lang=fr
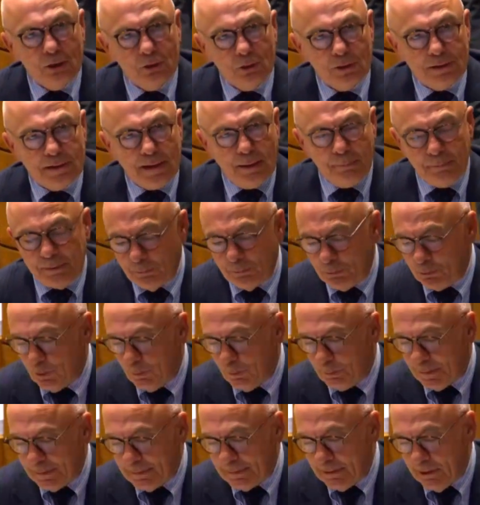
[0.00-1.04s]
Je termine, Monsieur le
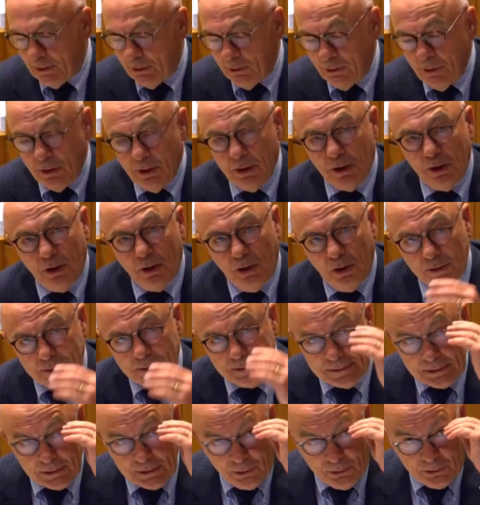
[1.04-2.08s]
Président, en
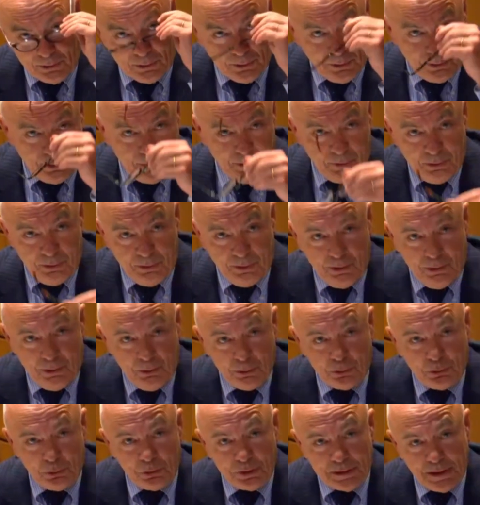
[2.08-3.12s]
disant que
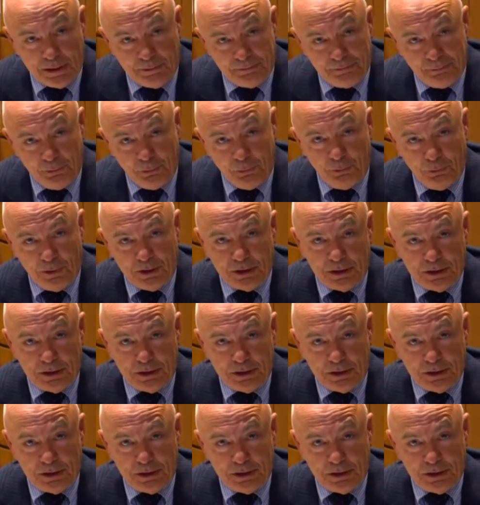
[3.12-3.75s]
le sujet de fond, et